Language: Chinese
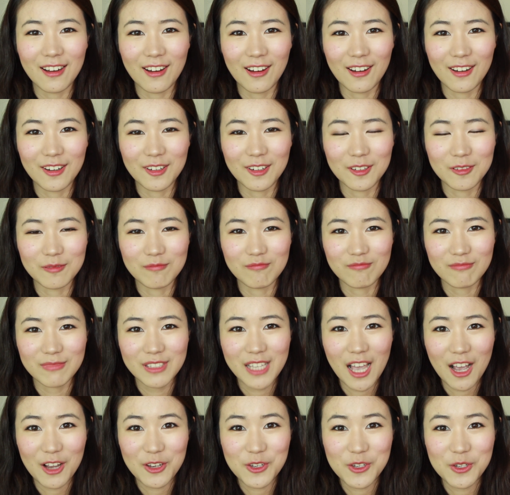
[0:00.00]
呃、
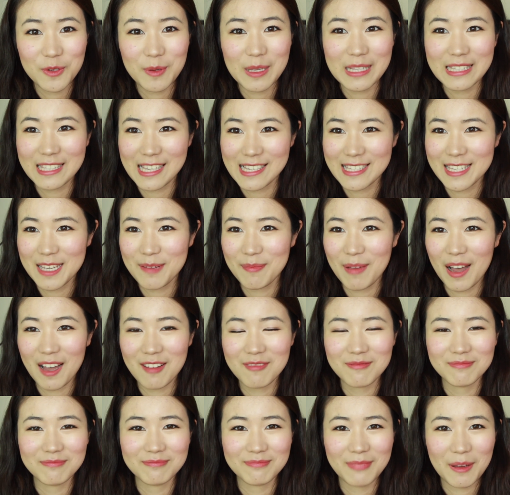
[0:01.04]
下个视频再见
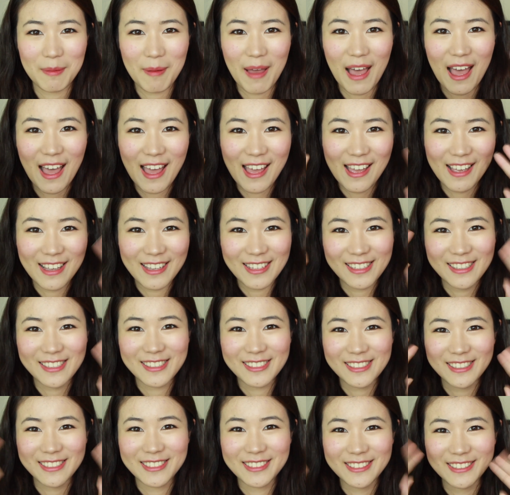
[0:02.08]
吧，拜拜。